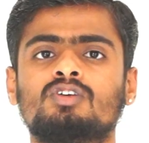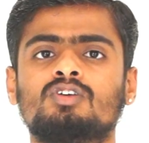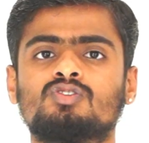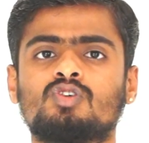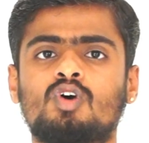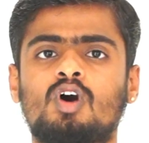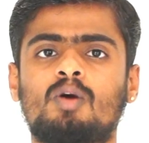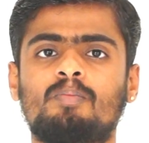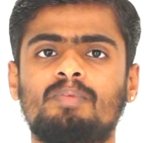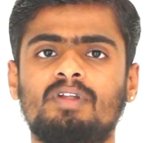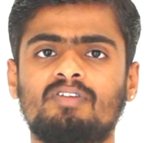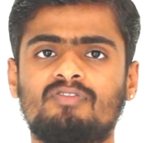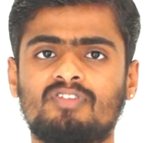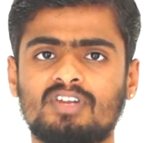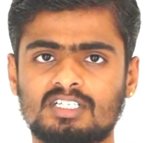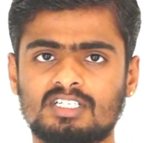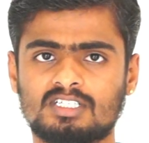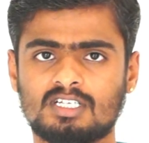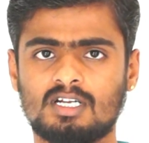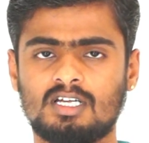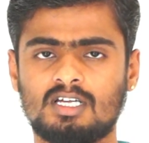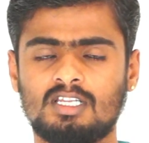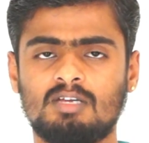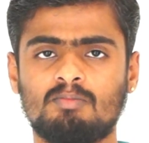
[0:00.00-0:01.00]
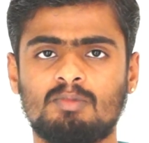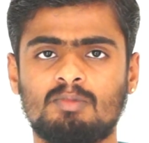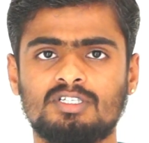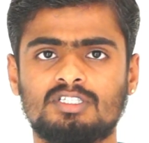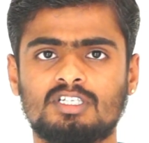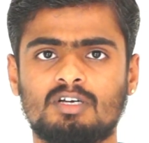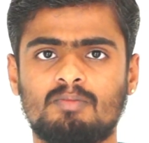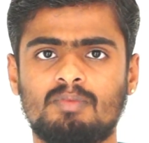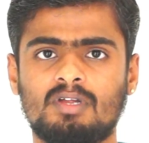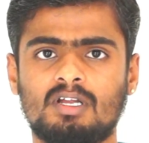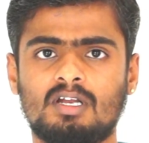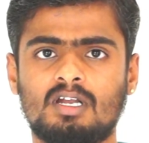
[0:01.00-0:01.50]
ஸோ அப்படி ஃப்ரிக்ஷன்
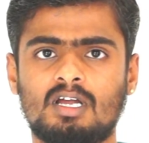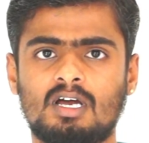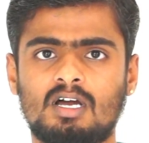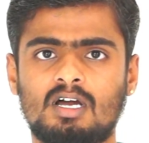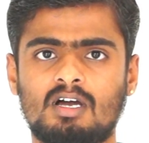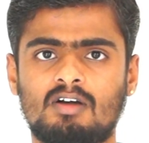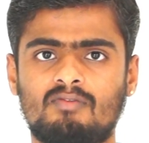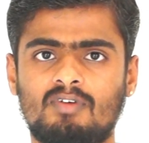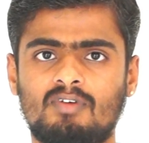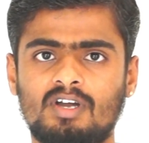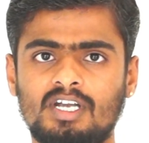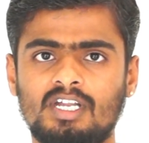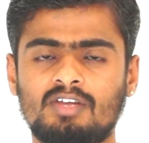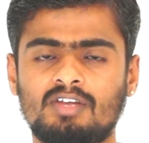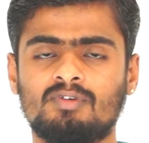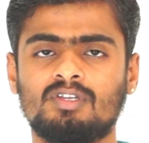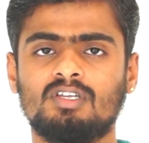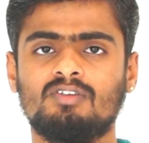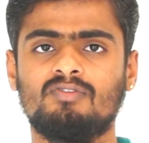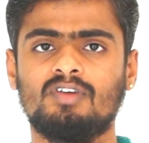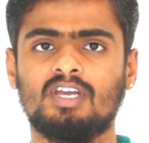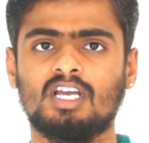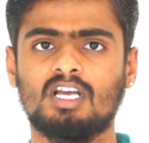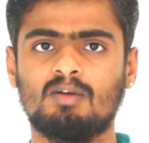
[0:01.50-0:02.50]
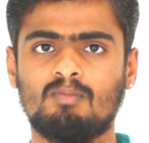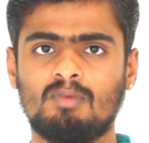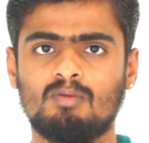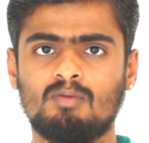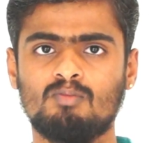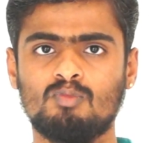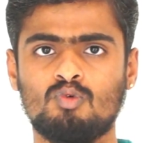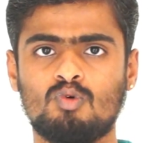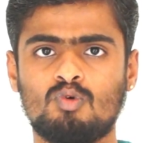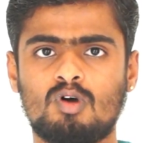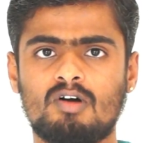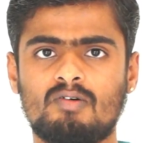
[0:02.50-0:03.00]
அதிகமாச்சு அப்படின்னா வண்டி வந்து வேகமாக
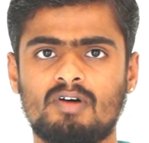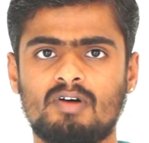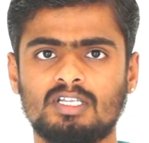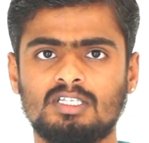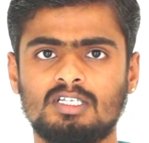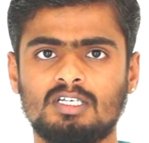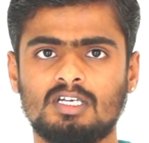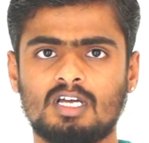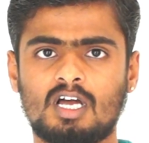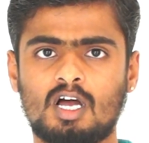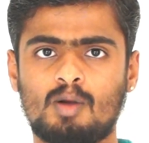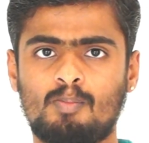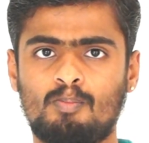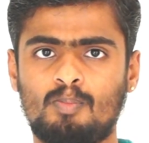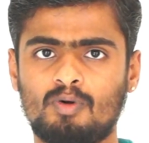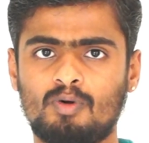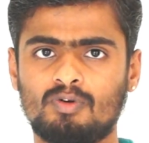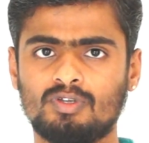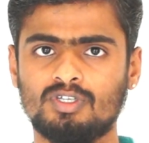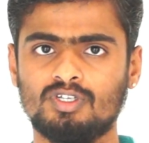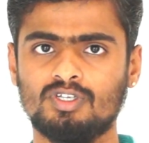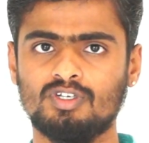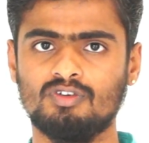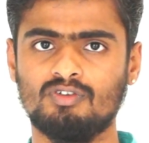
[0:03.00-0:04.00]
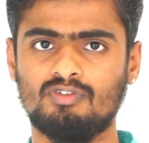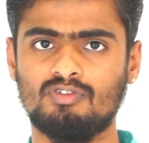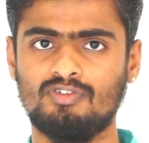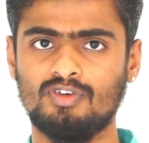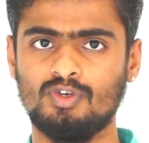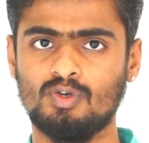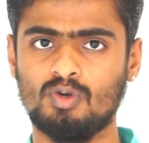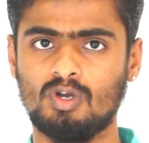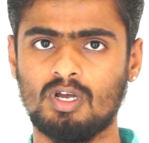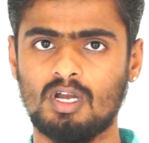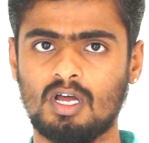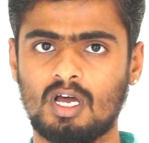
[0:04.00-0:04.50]
மூவ் ஆகாது அப்போ வந்து
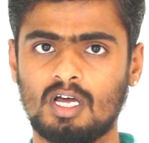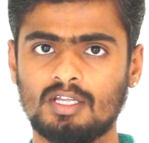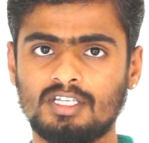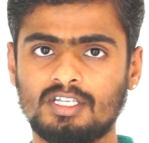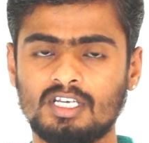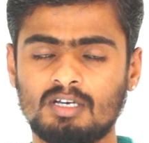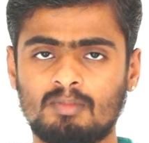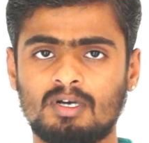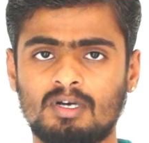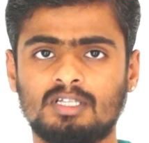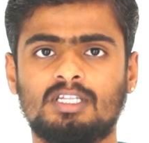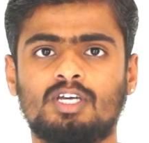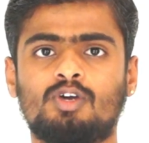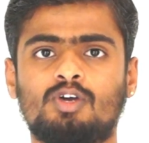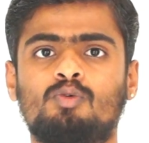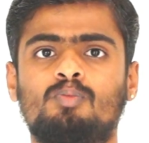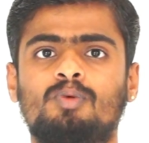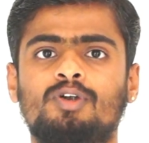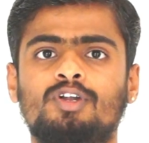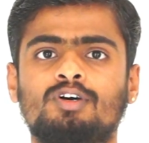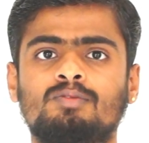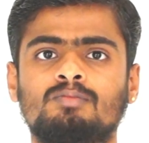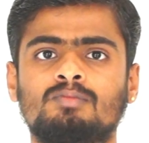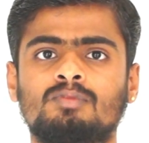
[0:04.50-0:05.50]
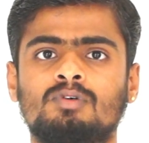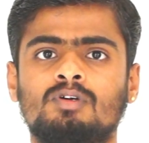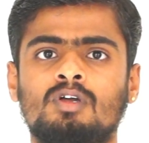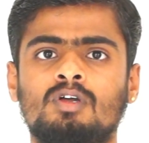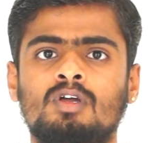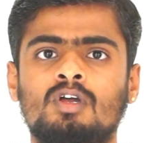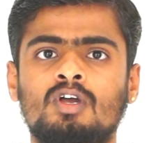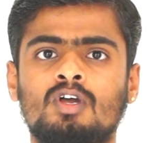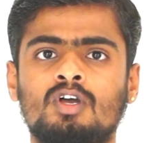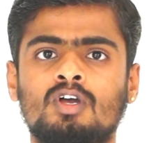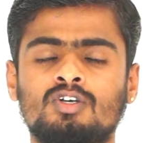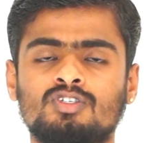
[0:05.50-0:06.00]
ஃபியூல் அதிகமாக தேவைப்படும்
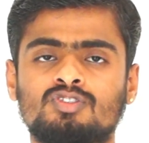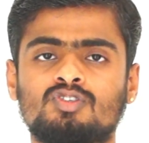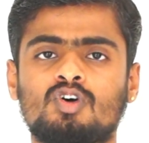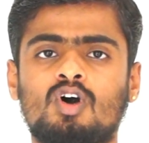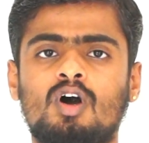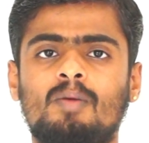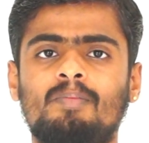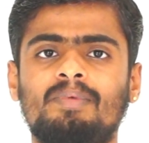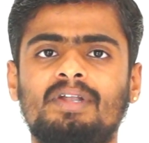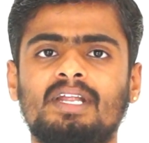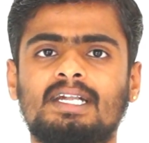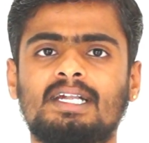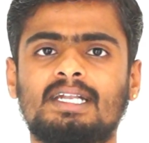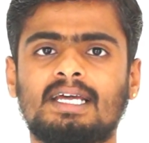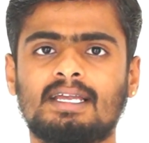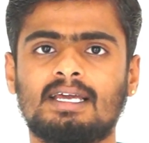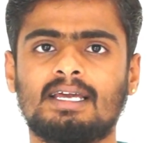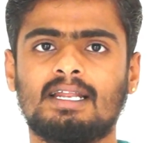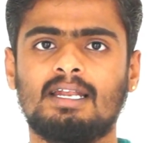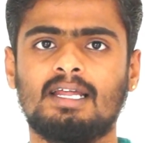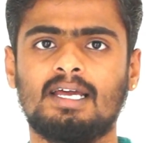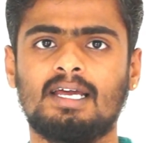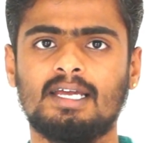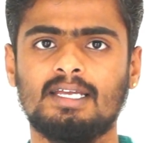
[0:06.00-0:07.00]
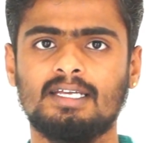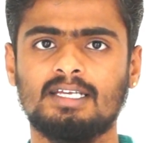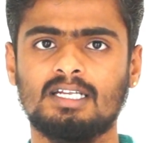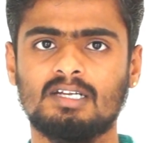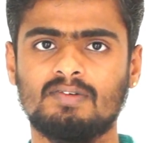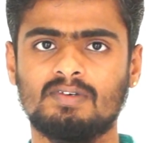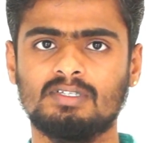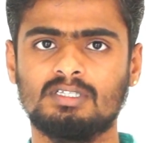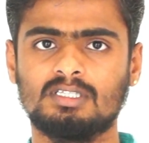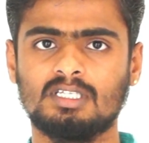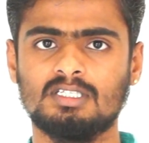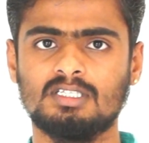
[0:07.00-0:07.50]
ஸோ அப்படி டயரில்
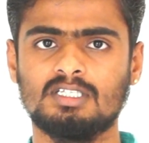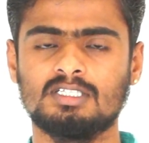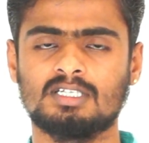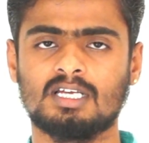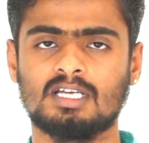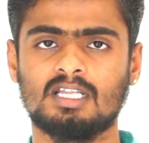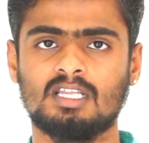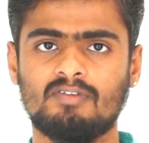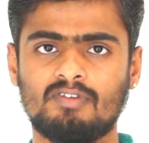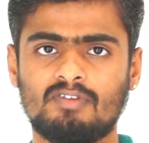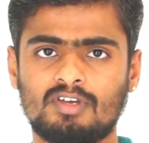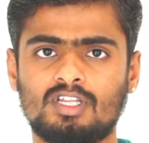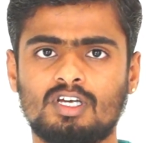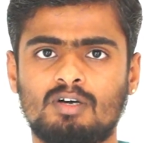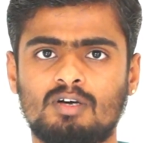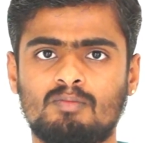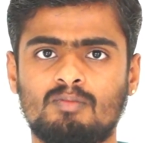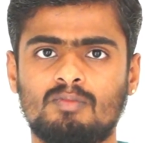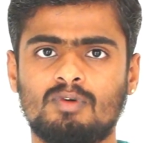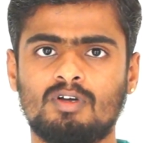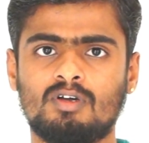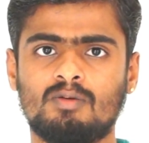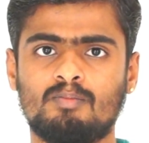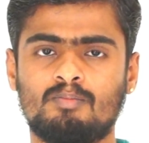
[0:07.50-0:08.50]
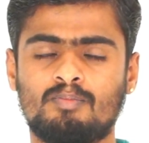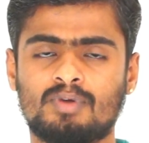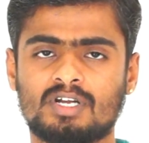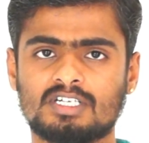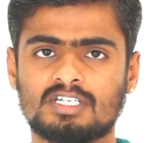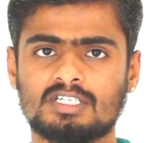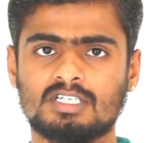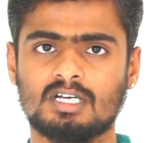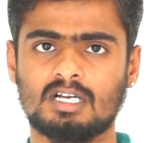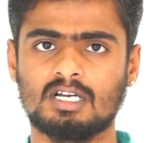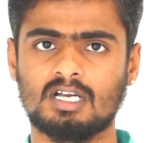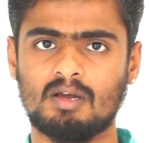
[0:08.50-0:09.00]
இருபத்தஞ்சி சதவீதம்
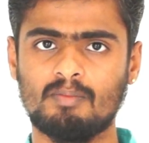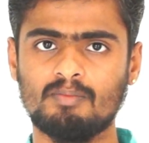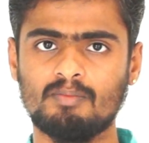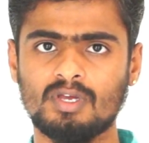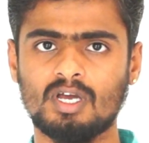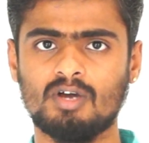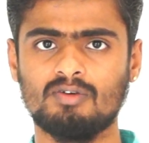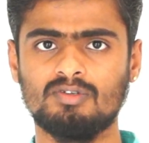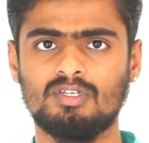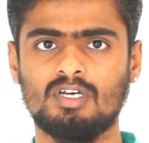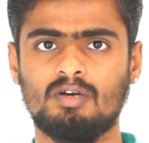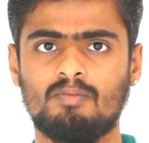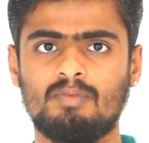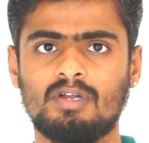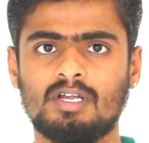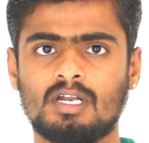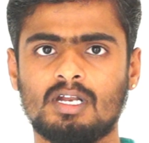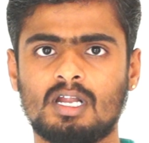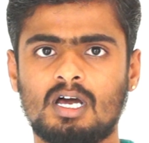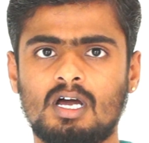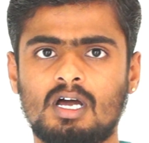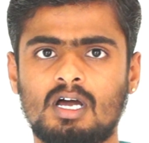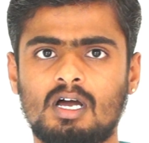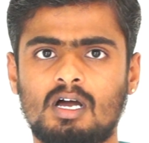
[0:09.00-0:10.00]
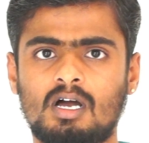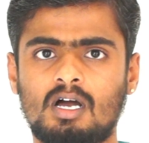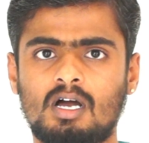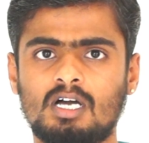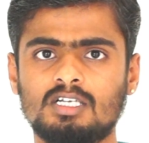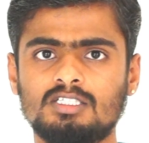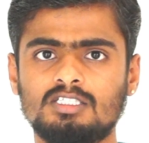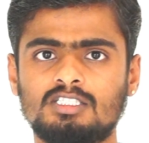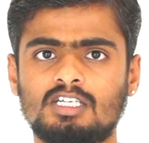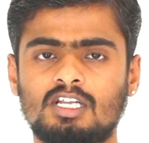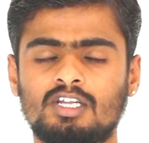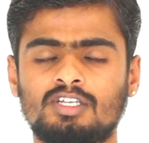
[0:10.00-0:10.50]
ப்ரெஷர் கம்மியாகுது அப்படின்னா
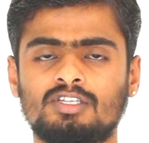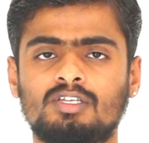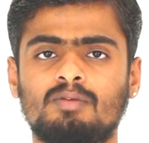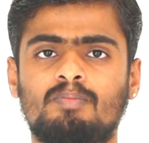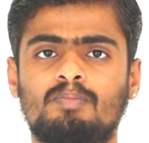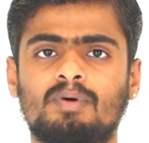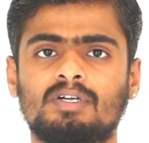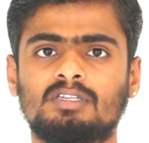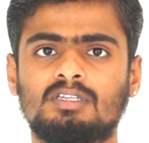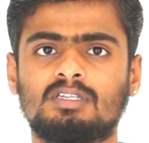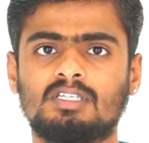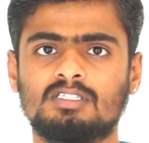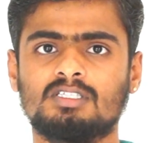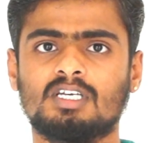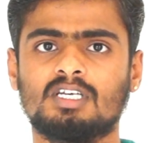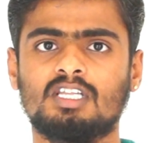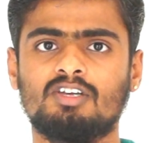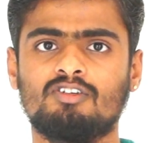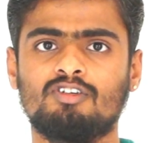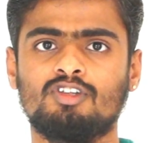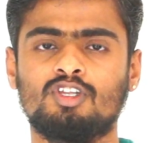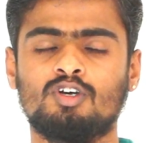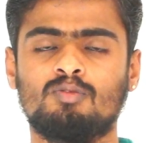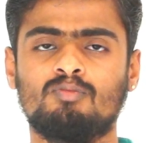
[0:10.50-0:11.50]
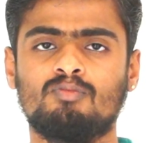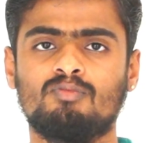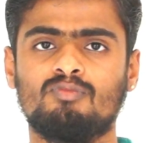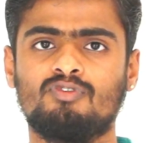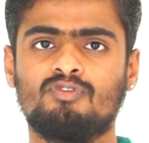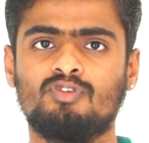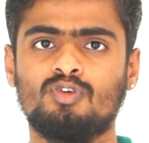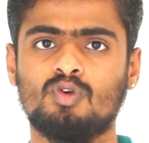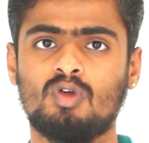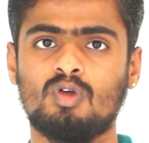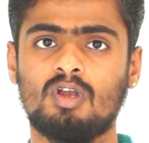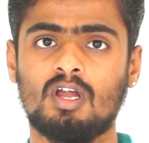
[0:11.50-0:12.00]
அஞ்சுலேருந்து பத்து சதவீதம்
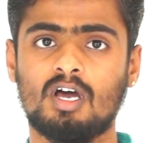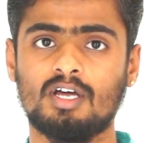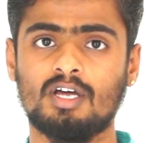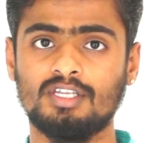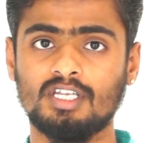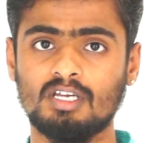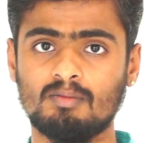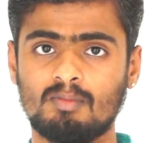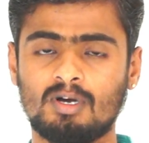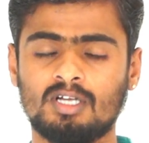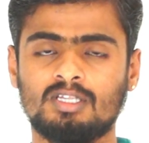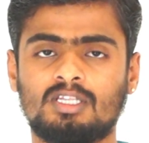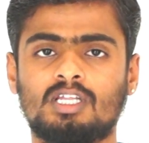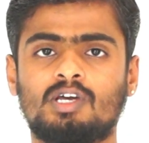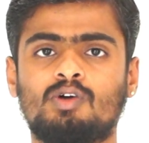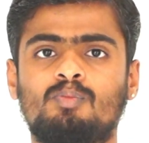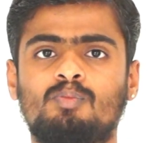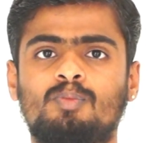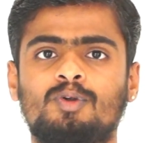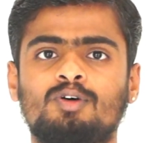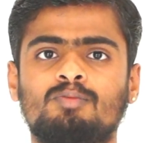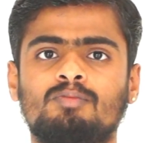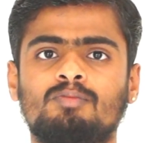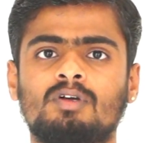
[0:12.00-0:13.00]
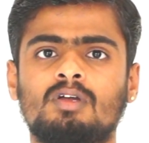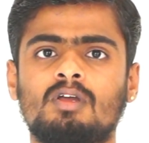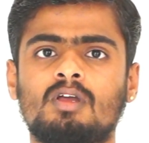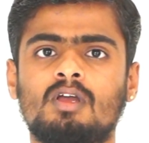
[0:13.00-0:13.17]
ஃபியூவல் அதிகமாக தேவைப்படும்